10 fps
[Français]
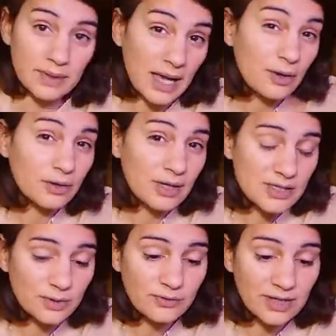Alors que
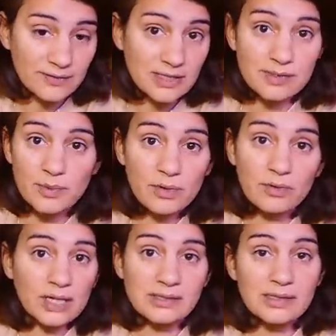les autres fonds d'investissement
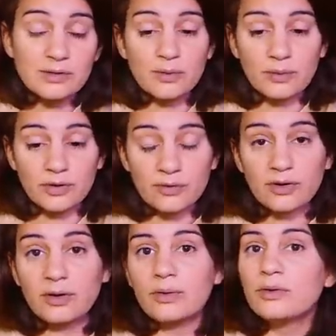classiques, ce qu'on
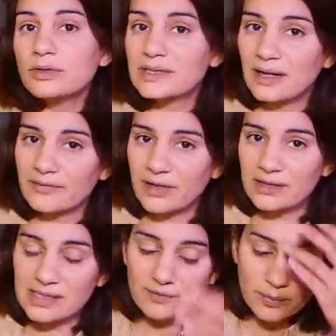entend, eux, c'est
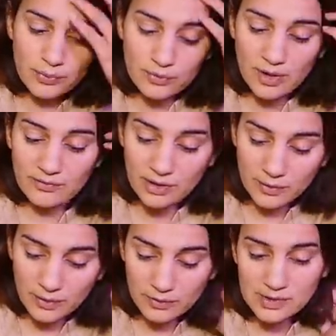l'inverse. Ils vont plutôt avoir
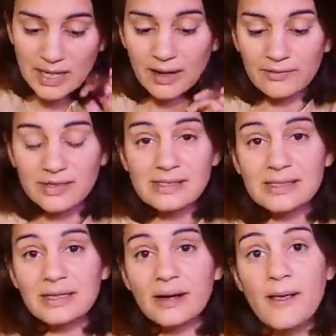tendance à
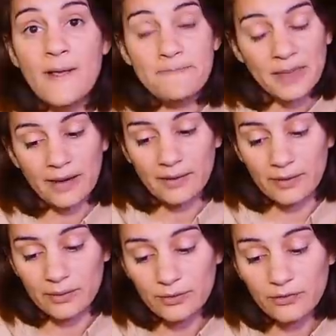investir
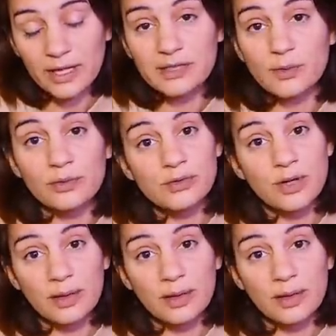euh, une fois qu'ils ont reçu